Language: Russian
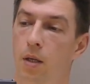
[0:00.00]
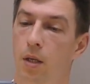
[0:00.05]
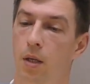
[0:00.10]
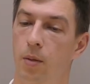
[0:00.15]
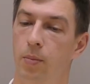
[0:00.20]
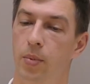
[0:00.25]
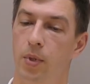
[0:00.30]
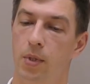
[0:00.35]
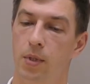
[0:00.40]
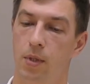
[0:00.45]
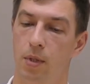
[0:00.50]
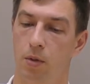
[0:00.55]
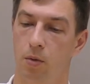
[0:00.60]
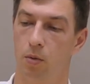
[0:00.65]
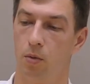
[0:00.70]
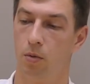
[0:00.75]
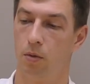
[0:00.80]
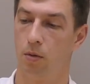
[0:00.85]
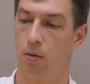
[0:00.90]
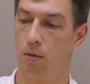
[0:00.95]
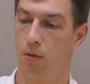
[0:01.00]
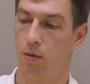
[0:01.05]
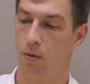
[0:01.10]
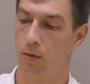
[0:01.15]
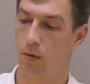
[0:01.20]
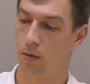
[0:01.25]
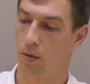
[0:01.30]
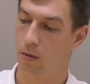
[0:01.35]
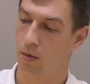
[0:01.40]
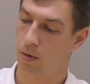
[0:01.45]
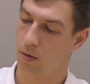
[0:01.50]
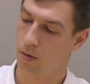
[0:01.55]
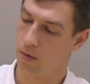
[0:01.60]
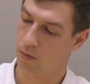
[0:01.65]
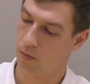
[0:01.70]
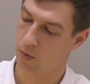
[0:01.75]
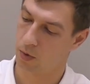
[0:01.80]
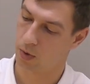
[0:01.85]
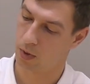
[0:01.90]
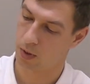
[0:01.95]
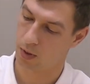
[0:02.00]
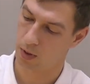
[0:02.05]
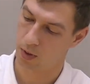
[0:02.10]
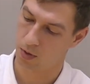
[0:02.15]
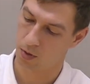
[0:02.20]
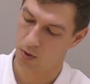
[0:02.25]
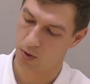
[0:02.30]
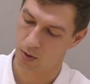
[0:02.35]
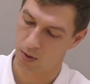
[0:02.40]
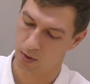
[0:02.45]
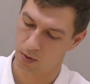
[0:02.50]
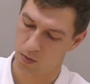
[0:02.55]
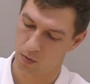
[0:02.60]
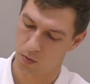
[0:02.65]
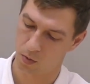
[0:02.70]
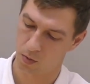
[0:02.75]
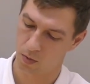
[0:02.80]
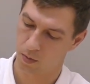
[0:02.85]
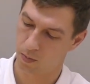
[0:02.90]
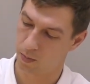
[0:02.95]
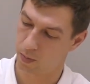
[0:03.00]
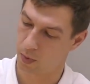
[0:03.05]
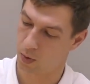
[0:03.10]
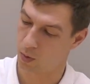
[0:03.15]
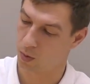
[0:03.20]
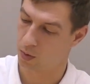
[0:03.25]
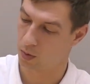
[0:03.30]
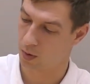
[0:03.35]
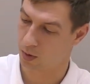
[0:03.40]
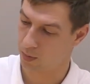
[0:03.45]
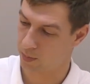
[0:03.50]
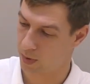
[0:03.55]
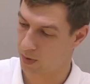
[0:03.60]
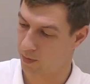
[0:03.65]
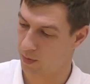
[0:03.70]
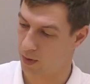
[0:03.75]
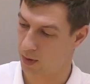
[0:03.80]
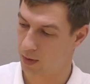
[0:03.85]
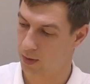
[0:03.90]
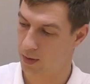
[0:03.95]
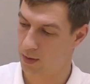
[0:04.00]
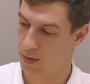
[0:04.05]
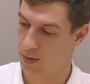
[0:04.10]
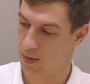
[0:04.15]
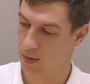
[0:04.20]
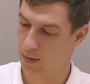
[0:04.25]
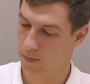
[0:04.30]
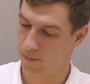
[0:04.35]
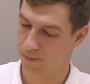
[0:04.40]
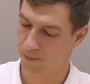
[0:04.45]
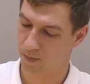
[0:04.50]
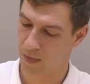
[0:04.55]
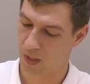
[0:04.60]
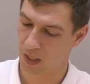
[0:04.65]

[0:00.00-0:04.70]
Крепится он вот этой частью плотно к поверхности.